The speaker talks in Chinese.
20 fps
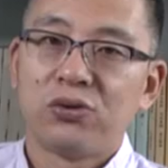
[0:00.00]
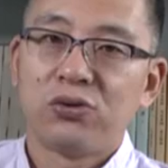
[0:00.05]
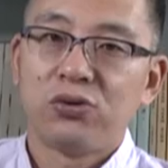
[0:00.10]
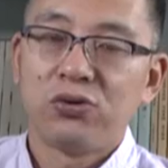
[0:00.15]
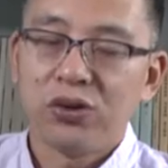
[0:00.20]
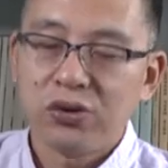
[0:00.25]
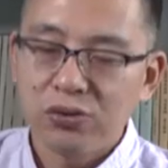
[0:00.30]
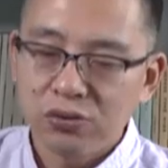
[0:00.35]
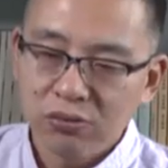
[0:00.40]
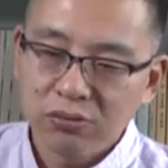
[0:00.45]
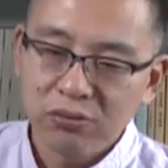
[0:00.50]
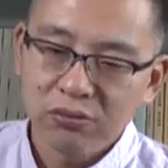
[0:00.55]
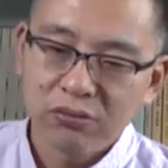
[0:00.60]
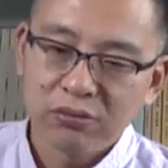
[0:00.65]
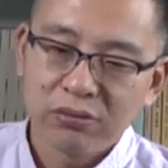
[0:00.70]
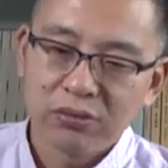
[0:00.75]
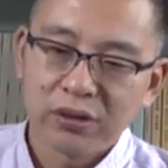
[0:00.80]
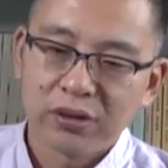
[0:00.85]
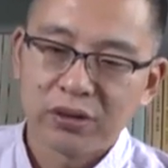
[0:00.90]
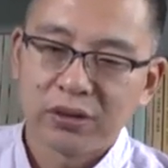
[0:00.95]
最终
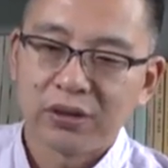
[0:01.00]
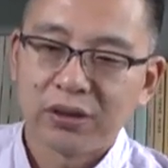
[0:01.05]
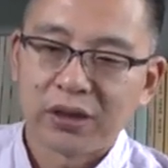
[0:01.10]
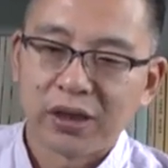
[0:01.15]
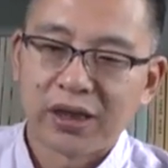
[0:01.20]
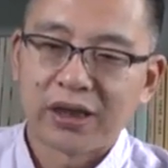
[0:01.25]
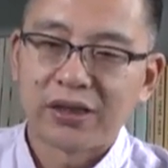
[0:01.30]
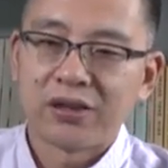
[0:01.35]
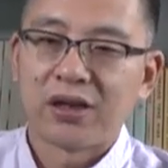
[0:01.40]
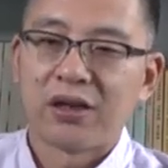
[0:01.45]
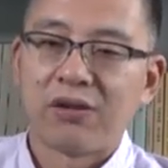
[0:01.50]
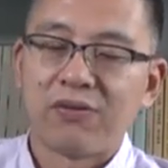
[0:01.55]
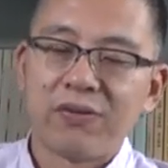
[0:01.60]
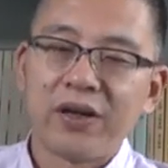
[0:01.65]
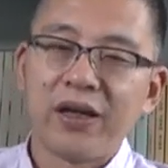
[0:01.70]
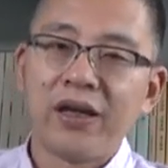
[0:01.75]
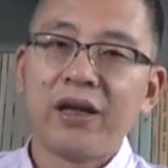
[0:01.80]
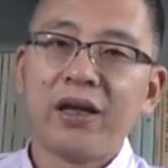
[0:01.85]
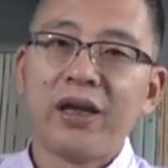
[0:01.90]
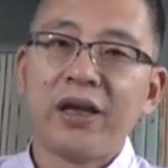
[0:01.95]
让他成
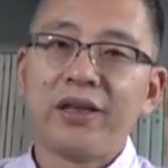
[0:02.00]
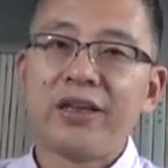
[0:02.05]
为